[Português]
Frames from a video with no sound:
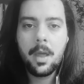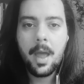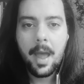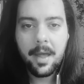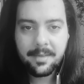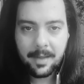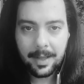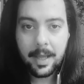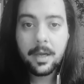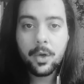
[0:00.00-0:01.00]
Essa
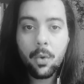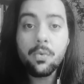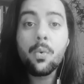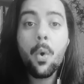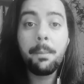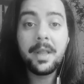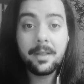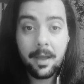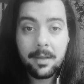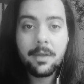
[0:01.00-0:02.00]
lei criou o
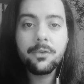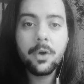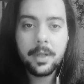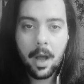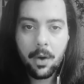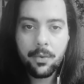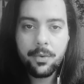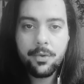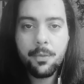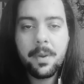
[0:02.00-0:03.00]
Comitê Nacional
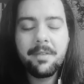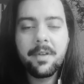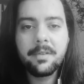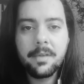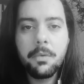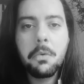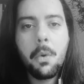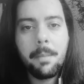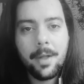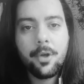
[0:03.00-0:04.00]
de Prevenção e
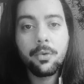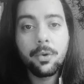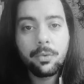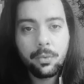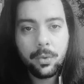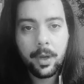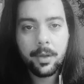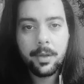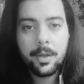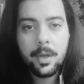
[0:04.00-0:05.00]
Combate à
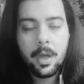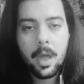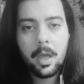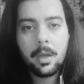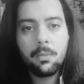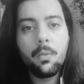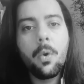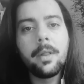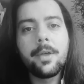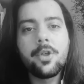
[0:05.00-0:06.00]
Tortura, um
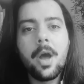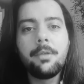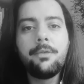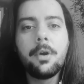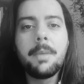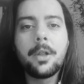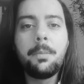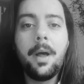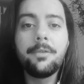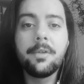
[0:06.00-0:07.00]
colegiado formado
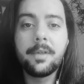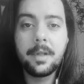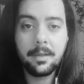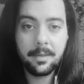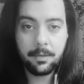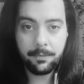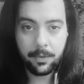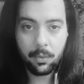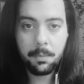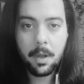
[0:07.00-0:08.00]
pela sociedade
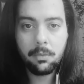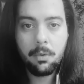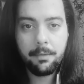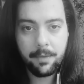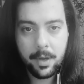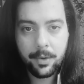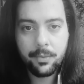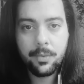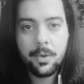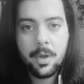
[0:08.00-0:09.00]
civil e pelo governo
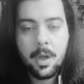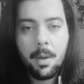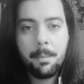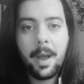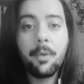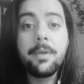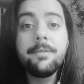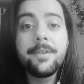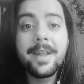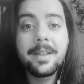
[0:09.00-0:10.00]
para o
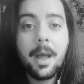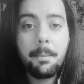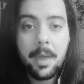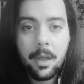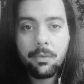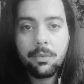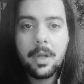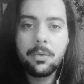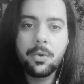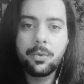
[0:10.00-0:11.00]
enfrentamento da
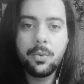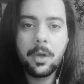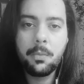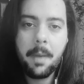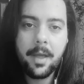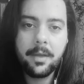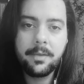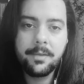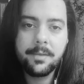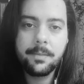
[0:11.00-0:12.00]
tortura no país.